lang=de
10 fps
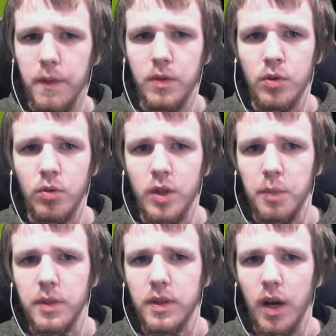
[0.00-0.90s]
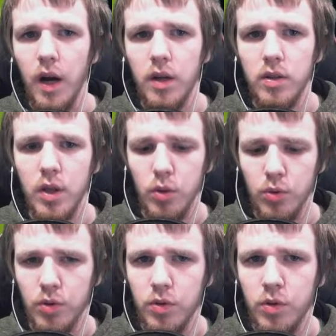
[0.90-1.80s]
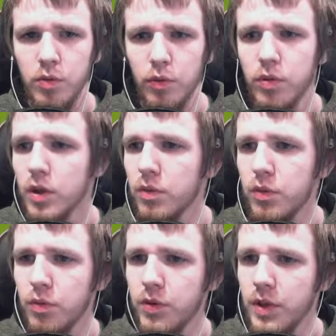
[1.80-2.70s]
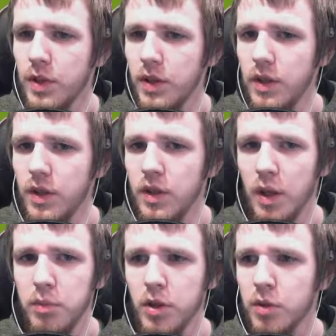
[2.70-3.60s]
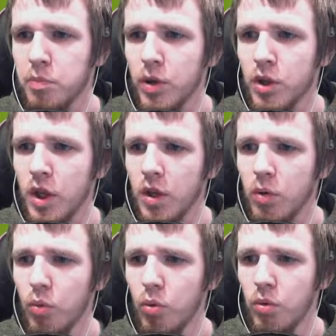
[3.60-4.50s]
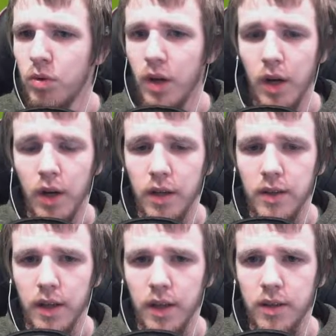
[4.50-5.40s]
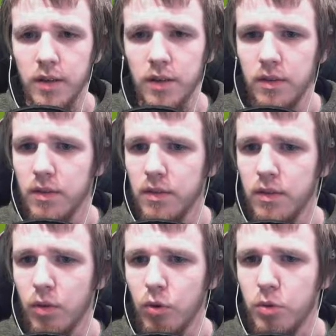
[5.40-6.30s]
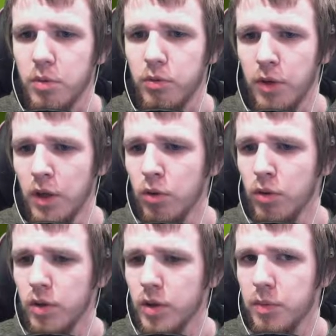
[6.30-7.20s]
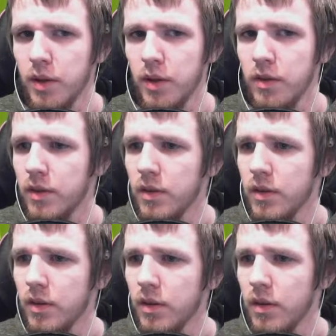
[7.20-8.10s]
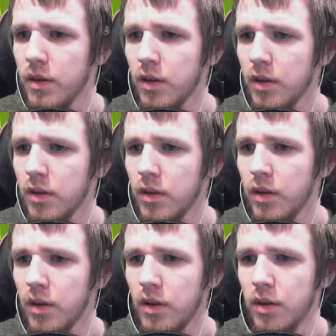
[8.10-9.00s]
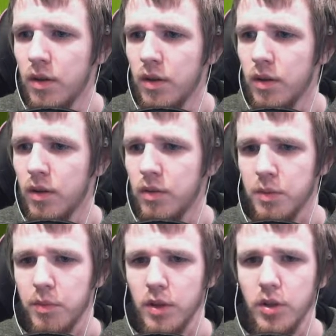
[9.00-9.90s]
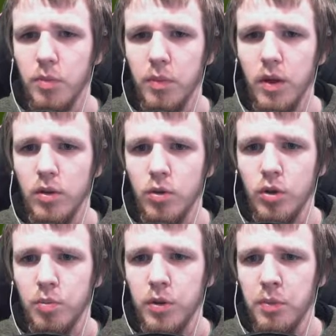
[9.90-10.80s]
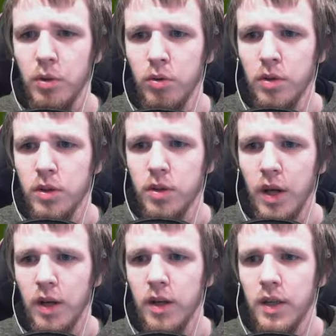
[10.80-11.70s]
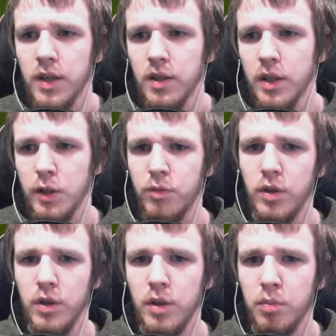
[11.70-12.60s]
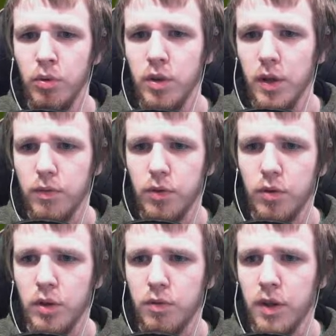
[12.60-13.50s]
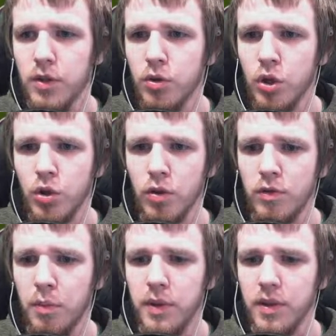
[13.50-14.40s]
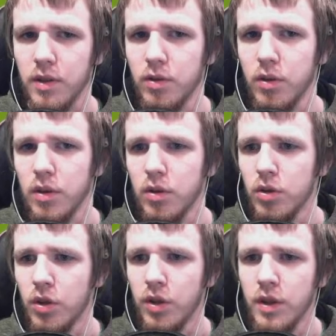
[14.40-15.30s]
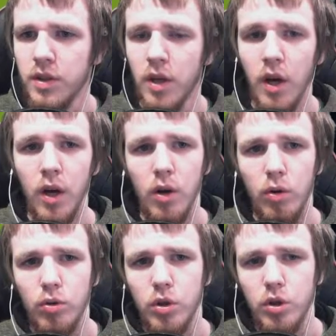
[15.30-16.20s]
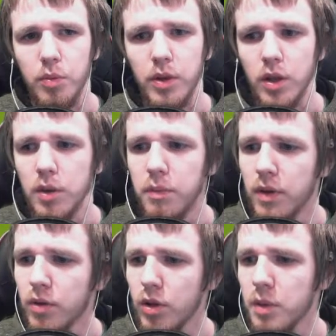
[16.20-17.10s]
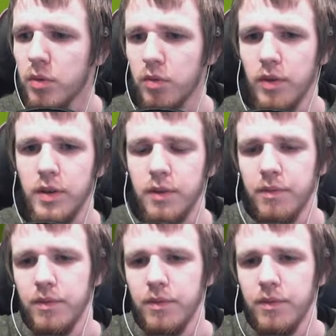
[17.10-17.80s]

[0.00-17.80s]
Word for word: So, ich habe jetzt 8550. Ich kann mir jetzt ein paar Sachen holen. Dann ja, hole ich mir Federung erstmal. Äh, was macht das nochmal? Durch die Optimierung des Allradantriebs wird die Bodenhaftung und die Fahrzeugsteuerung verbessert. Was nennen wir das? Oh, jetzt habe ich kein Geld mehr. Okay, machen weiter.